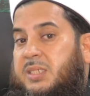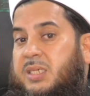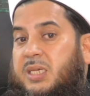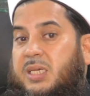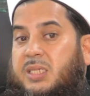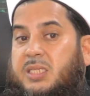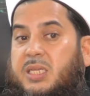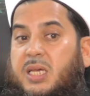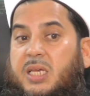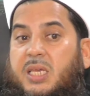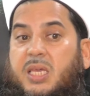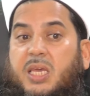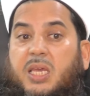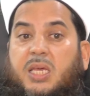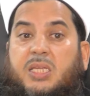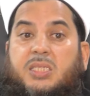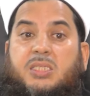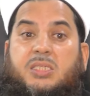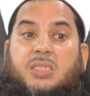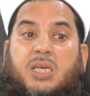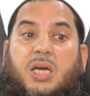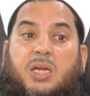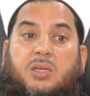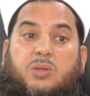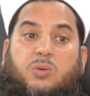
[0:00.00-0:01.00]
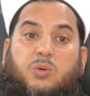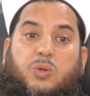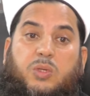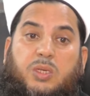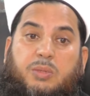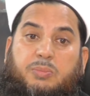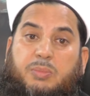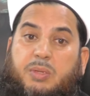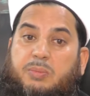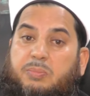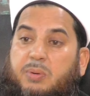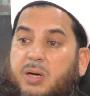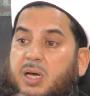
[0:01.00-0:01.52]
यह था कि इंसान को
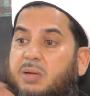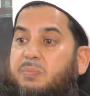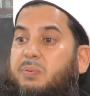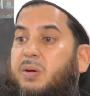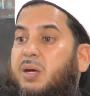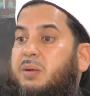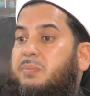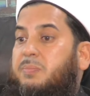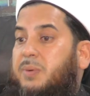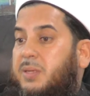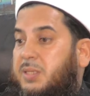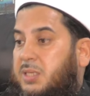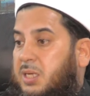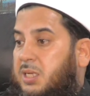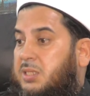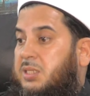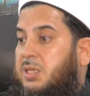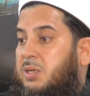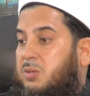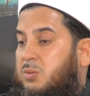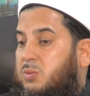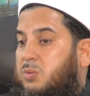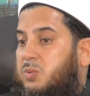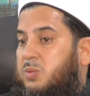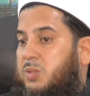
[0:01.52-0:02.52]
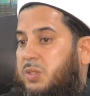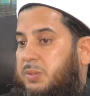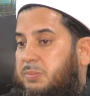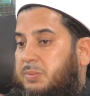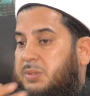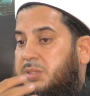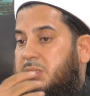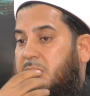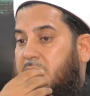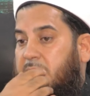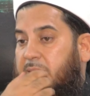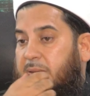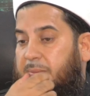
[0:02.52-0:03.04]
ये मैं बार बार बताता हूँ और ये
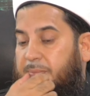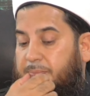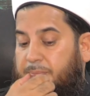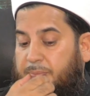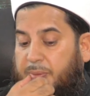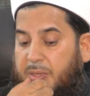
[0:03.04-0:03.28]
मिसाल